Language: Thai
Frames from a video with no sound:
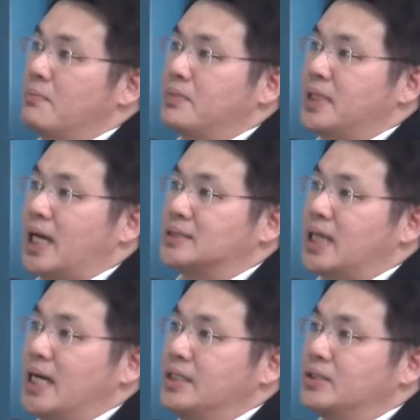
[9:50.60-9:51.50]
มีการ
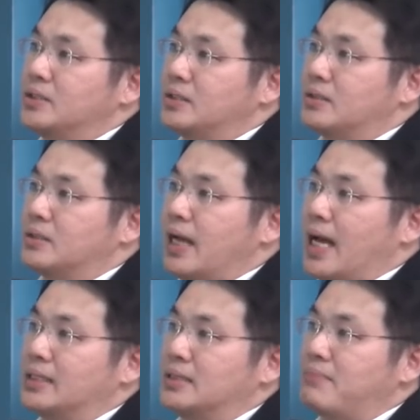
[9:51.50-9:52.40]
ใช้ งา
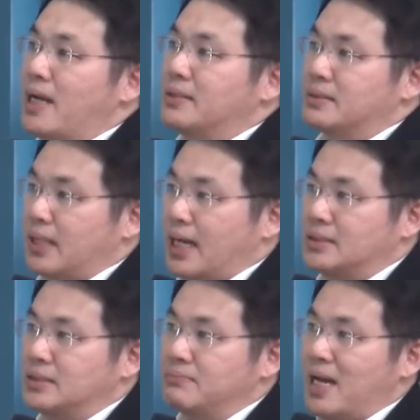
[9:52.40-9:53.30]
นถึงนาน
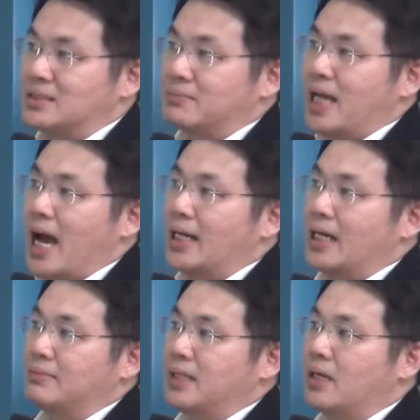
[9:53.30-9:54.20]
ถึงแปดสัปดาห์นะ
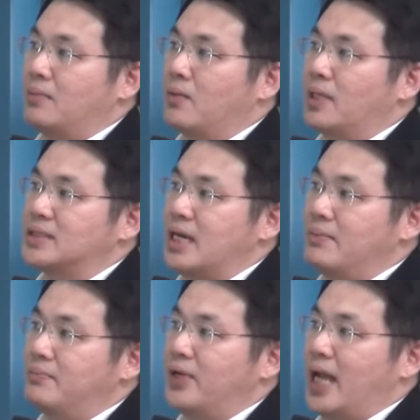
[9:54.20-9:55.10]
ครับแต่เขาบอกว่าใช้
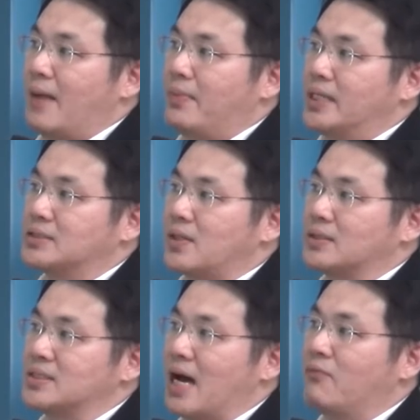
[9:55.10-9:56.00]
เวลาเพียง สอง
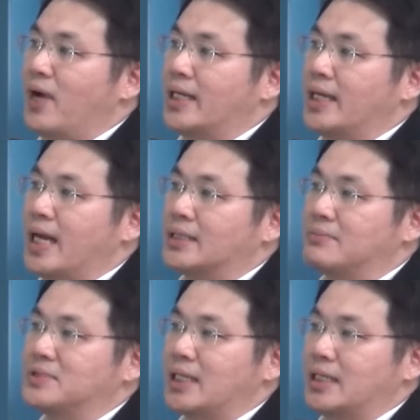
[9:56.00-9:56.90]
ถึงสาม วันในการ
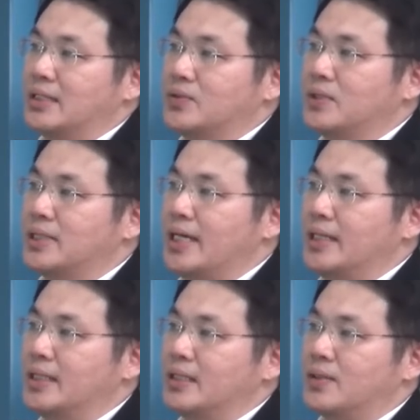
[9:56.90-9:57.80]
กำจัดไอตัวได
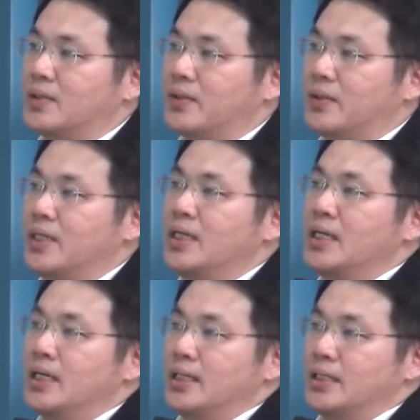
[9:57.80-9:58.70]
โคโร
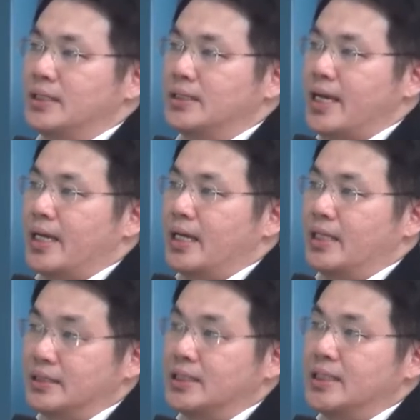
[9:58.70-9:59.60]
อีเอ
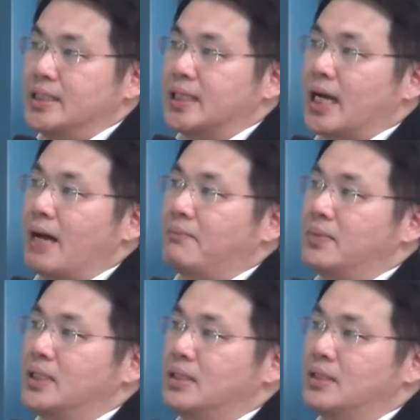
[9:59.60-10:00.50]
ทิลีนนะครับ
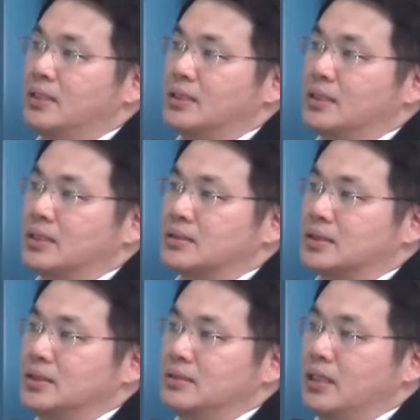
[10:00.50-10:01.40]

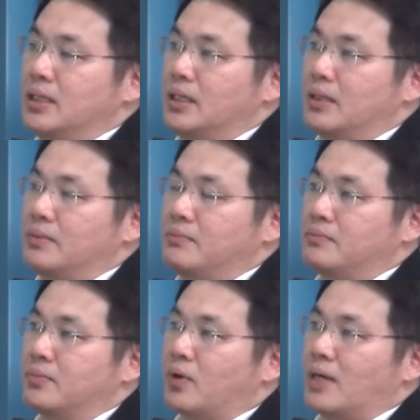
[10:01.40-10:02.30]
ซึ่ง
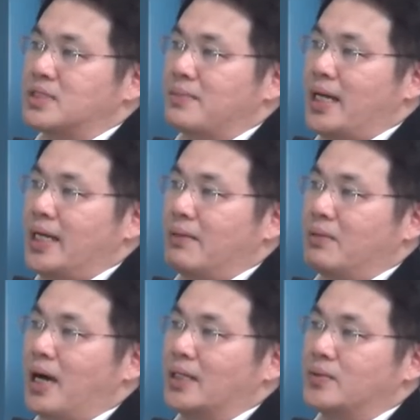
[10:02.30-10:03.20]
ความสามารถในการ
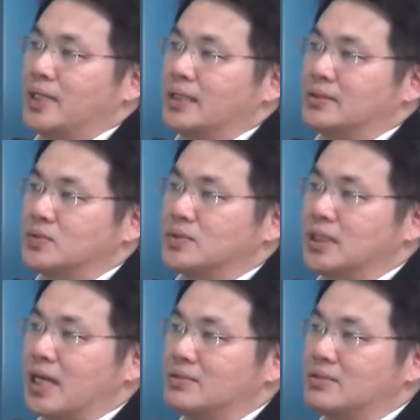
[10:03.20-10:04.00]
บำบัดตรงนี้สูงถึง เก้า